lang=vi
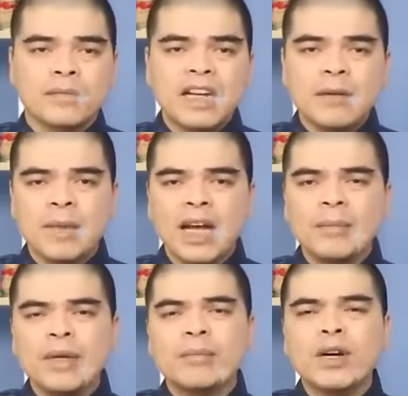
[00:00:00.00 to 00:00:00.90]
đêm hay
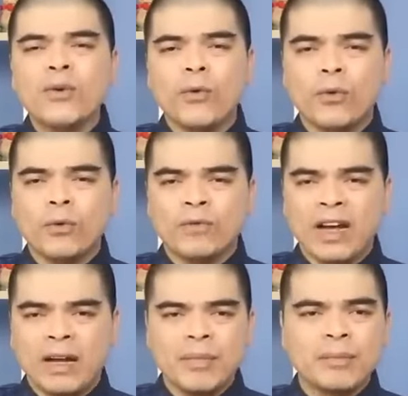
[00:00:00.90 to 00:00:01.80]
bị mơ ngủ
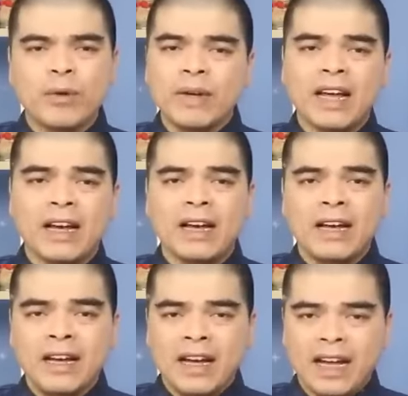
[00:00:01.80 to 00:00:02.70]
và bị bóng đè,
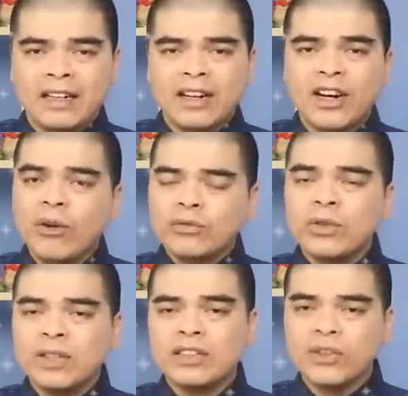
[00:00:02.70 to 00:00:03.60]
ảnh hưởng không
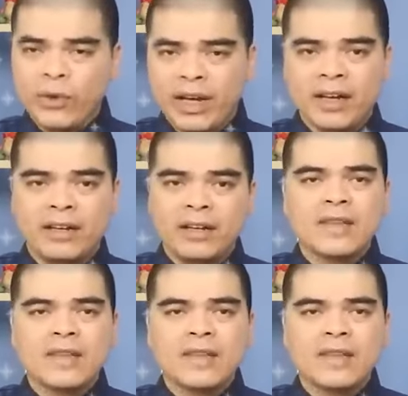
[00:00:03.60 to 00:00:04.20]
tốt đến sức khỏe.